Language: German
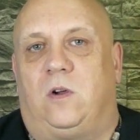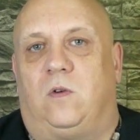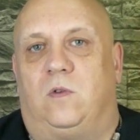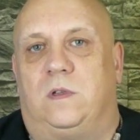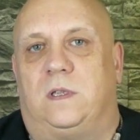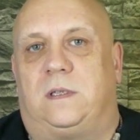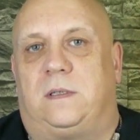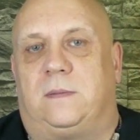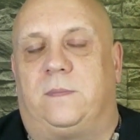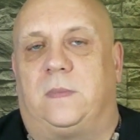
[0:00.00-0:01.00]
und
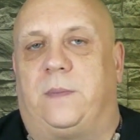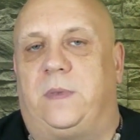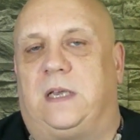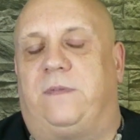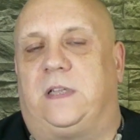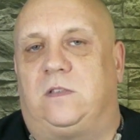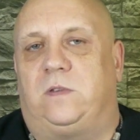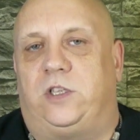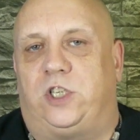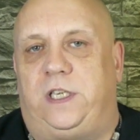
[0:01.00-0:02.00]
habe mich einfach
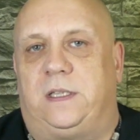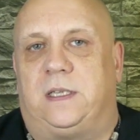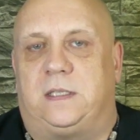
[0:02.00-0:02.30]
dazu entschieden,